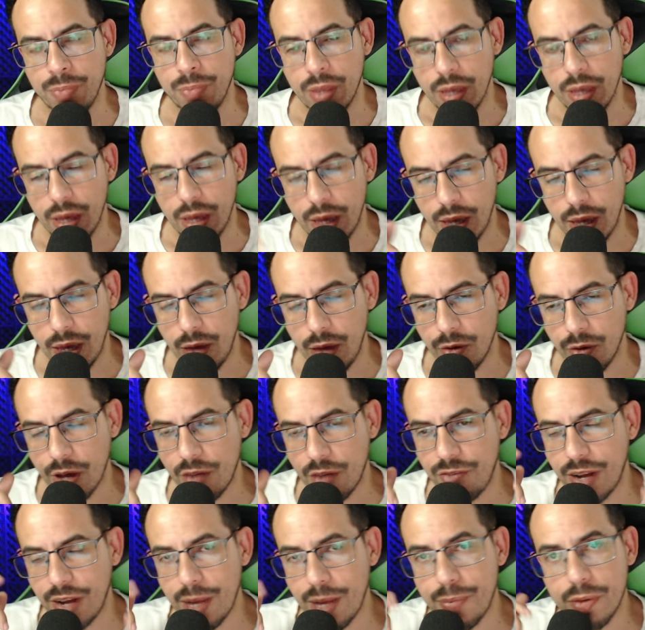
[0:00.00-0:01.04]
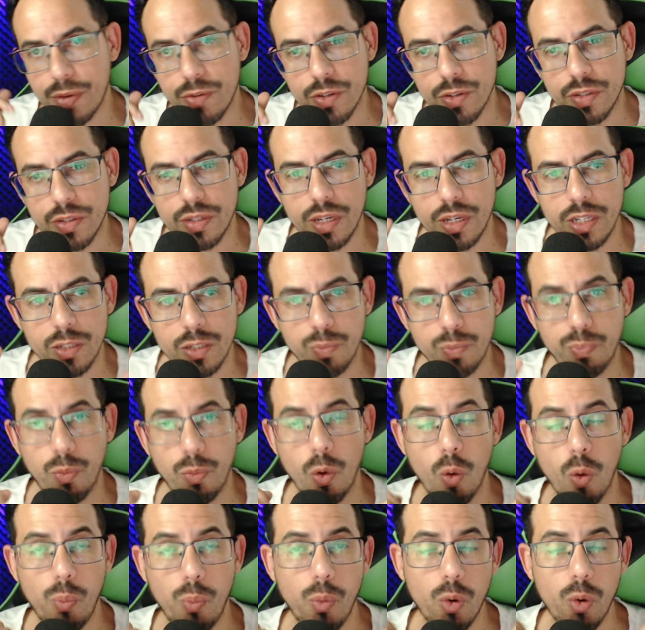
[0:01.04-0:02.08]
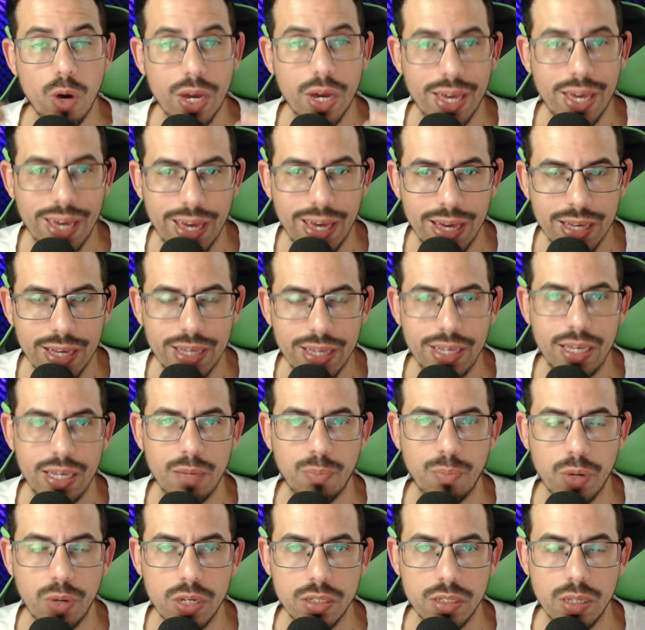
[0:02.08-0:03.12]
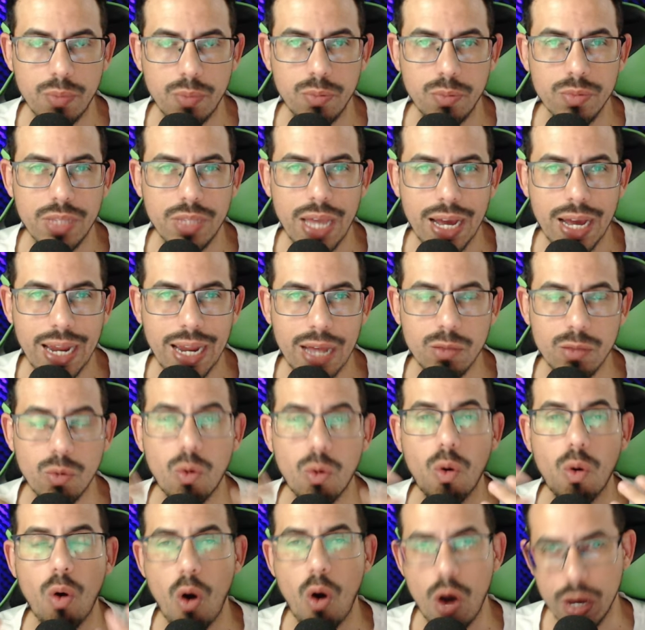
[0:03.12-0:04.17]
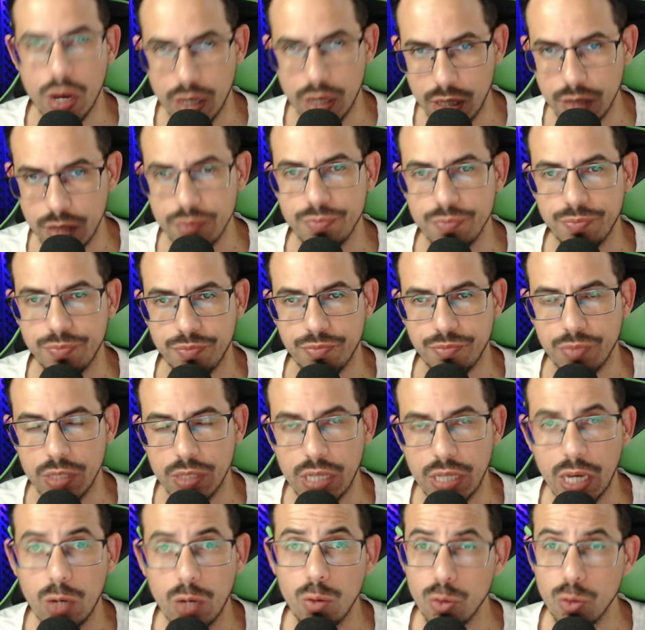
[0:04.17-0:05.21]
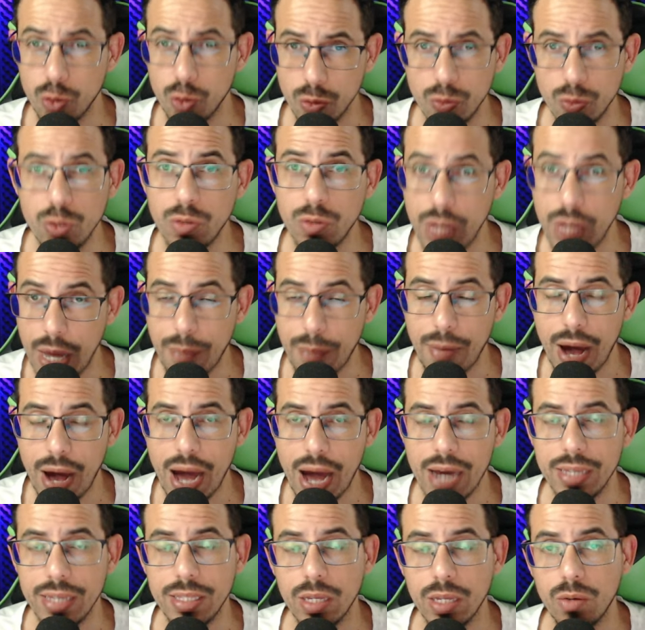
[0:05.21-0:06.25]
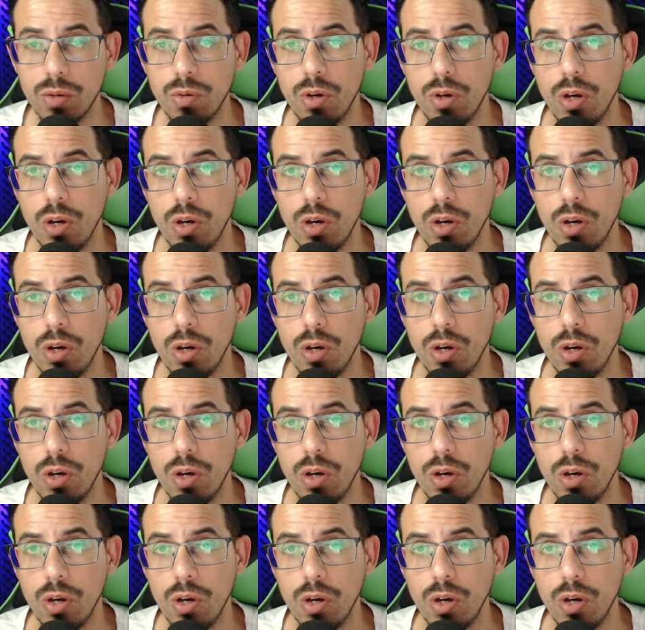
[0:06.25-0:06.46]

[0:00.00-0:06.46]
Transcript: é, eu quero falar para vocês o porquê que, por exemplo, um teclado Korg, já que eu uso muito Yamaha, então